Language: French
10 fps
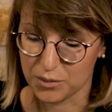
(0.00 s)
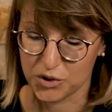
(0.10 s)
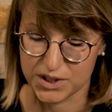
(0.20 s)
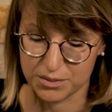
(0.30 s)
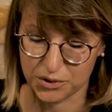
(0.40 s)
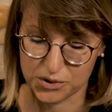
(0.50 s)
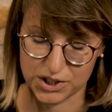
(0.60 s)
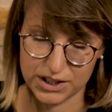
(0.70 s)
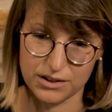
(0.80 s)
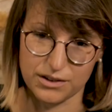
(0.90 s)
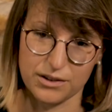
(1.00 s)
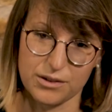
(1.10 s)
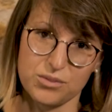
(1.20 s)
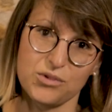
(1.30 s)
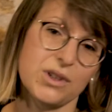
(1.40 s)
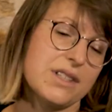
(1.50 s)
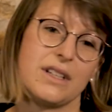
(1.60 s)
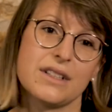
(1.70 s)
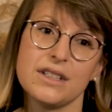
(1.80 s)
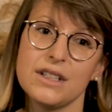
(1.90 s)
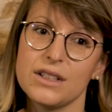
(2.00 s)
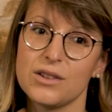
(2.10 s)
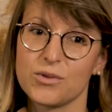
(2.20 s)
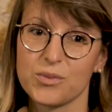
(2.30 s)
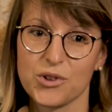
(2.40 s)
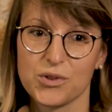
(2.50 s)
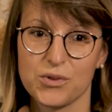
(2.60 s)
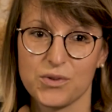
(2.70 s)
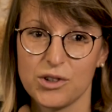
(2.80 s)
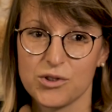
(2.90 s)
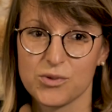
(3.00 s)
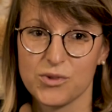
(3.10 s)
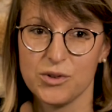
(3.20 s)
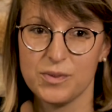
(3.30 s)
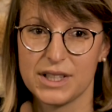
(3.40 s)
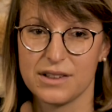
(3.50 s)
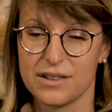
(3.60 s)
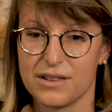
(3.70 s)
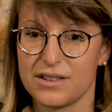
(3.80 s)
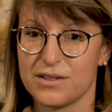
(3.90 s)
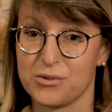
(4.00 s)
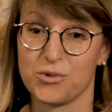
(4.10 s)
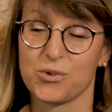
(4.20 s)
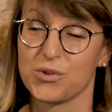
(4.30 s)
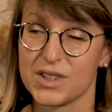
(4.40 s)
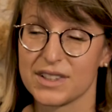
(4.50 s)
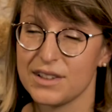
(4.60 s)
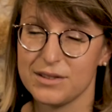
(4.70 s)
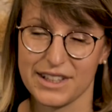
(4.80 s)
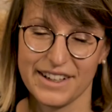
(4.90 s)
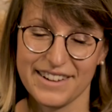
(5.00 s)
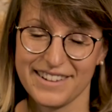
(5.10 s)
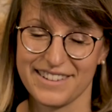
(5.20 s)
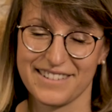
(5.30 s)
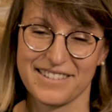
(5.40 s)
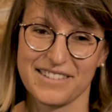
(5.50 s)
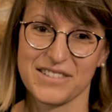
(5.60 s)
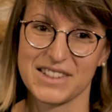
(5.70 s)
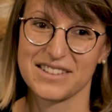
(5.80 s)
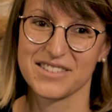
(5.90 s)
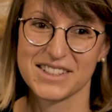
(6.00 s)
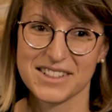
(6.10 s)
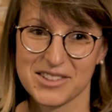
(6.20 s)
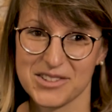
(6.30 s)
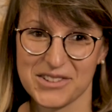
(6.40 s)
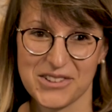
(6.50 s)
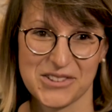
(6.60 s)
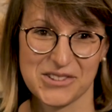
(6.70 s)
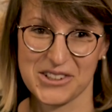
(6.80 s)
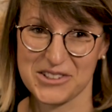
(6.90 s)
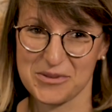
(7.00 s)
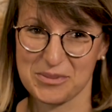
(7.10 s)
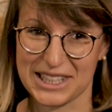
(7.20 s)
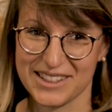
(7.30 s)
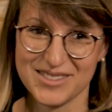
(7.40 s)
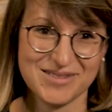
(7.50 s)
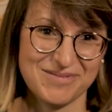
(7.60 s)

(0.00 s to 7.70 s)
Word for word: un petit projet euh, pour SLC qui comporte que 20 logements, mais euh, dont on est très fiers et euh, on est très heureux de recevoir ce prix.